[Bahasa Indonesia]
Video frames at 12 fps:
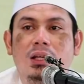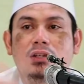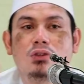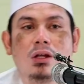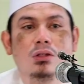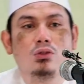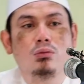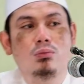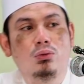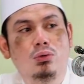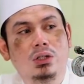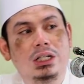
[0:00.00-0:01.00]
setelah sholat
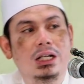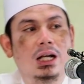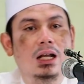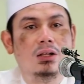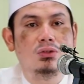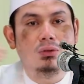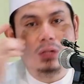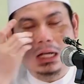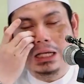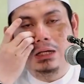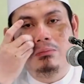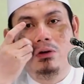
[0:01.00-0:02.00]
subuh, dia langsung
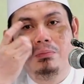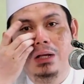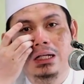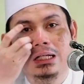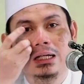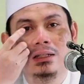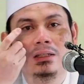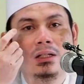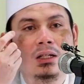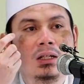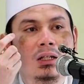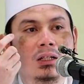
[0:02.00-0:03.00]
naik ke mobilnya,
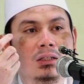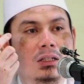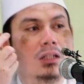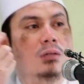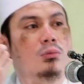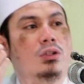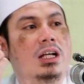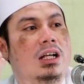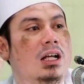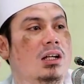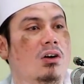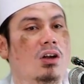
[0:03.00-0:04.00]
dan
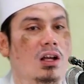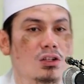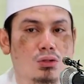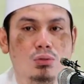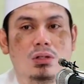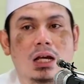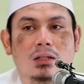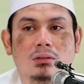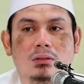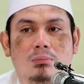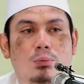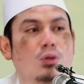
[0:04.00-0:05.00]
kemudian ada orang
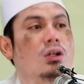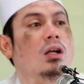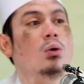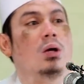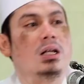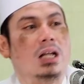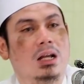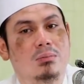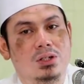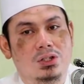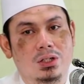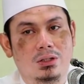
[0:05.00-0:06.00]
Sudan pun keluar
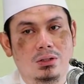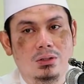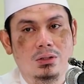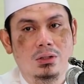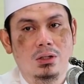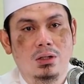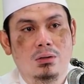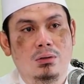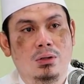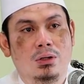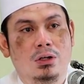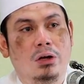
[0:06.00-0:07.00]
dari masjid.
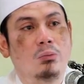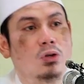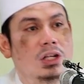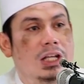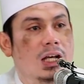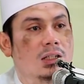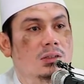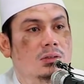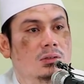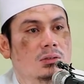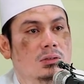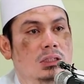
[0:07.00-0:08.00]

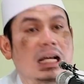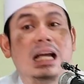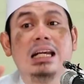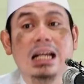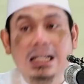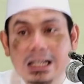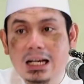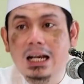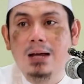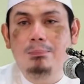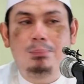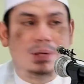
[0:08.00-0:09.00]
Kemudian karena
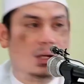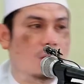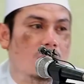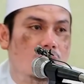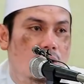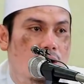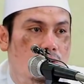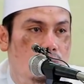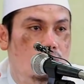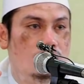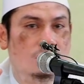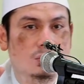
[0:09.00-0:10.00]
gelap pada waktu
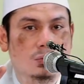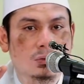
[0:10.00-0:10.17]
itu,